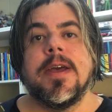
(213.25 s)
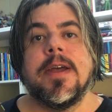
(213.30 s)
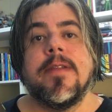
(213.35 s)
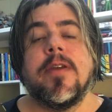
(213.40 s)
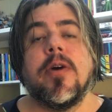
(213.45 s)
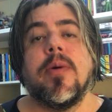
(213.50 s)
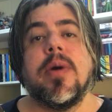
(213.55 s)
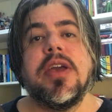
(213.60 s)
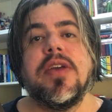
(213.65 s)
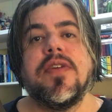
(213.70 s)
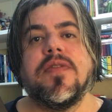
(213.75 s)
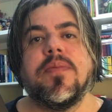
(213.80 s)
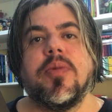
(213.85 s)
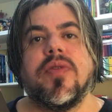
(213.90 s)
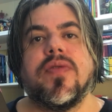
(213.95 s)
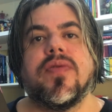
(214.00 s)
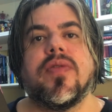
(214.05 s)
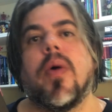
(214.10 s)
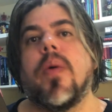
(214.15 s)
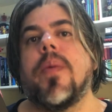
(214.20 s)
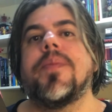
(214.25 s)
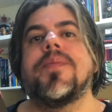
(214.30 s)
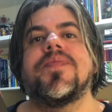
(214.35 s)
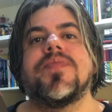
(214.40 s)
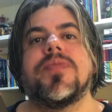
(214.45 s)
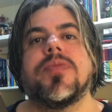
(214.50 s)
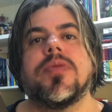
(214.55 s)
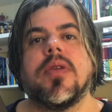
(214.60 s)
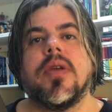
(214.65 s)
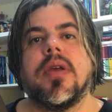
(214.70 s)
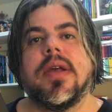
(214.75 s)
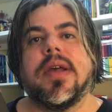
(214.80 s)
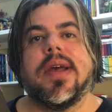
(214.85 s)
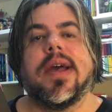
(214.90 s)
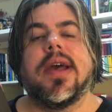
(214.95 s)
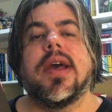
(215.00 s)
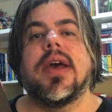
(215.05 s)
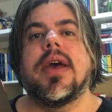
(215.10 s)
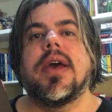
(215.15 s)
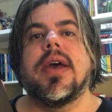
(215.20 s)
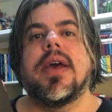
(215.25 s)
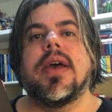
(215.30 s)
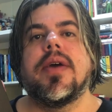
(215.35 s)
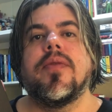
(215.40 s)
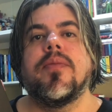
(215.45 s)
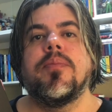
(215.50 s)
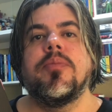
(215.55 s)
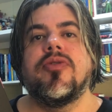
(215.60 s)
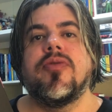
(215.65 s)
Então é isso, pessoal. É,